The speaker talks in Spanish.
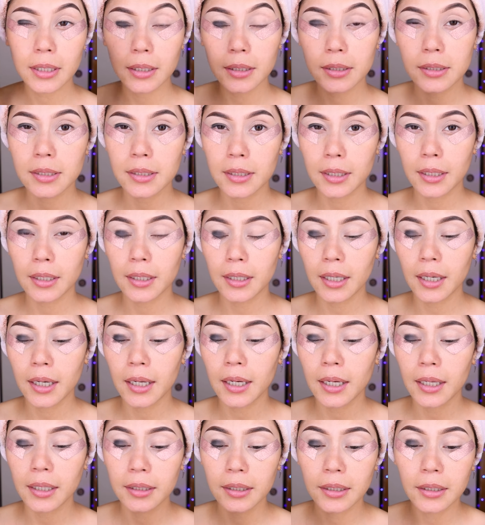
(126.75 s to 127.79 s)
este,
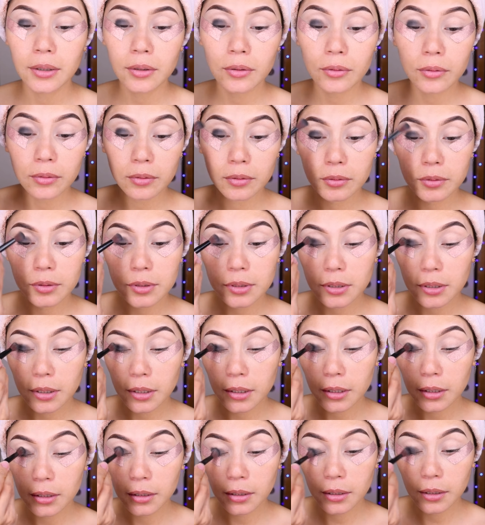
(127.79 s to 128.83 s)
jaladito, no sé.